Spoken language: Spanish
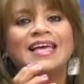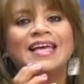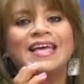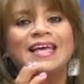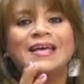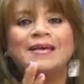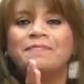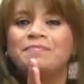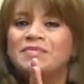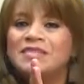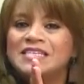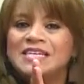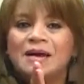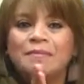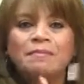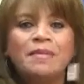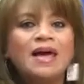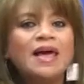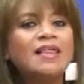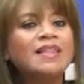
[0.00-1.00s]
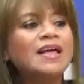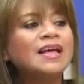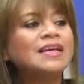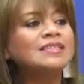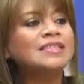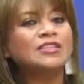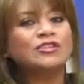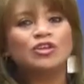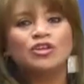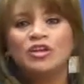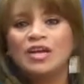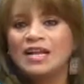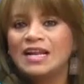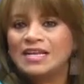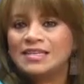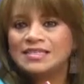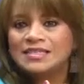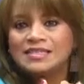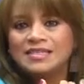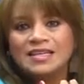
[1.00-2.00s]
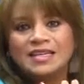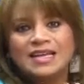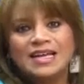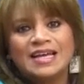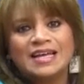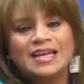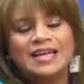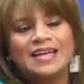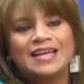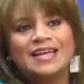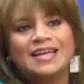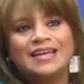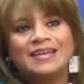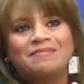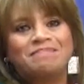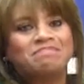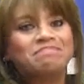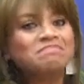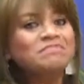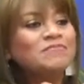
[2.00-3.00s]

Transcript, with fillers: eh, llamadas, de todas las... Eh,